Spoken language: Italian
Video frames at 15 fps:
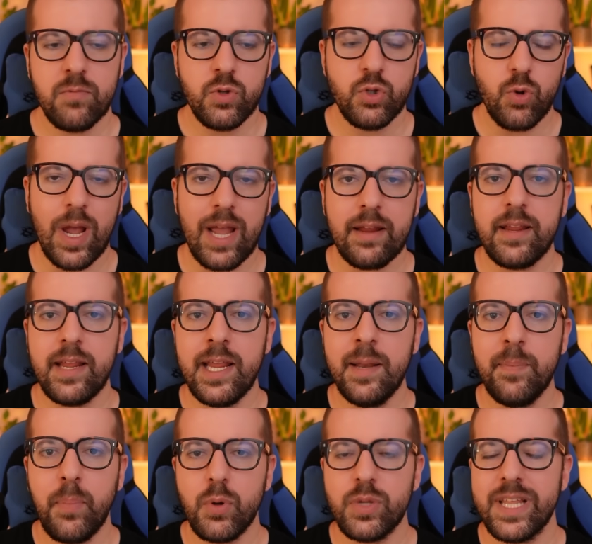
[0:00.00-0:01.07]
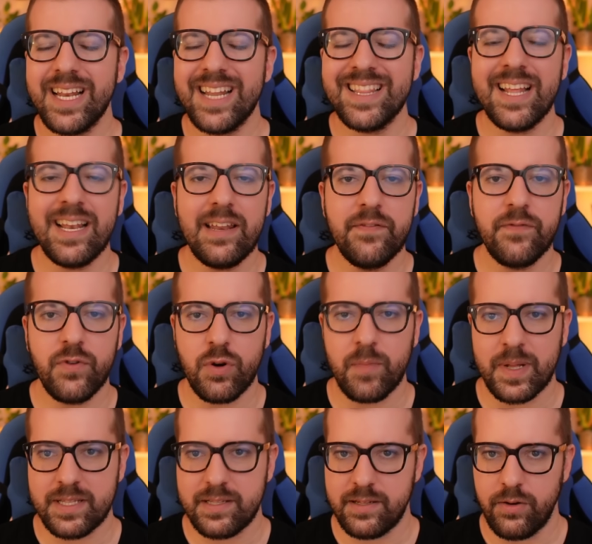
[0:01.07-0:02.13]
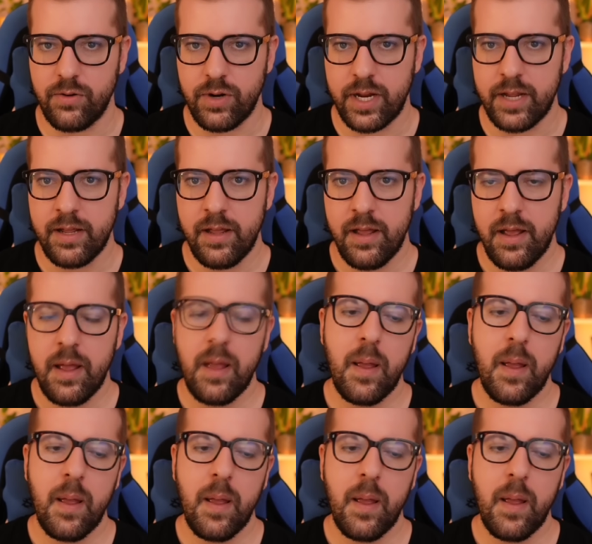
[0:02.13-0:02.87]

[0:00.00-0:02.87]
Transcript: cioè il potere dell'informazione.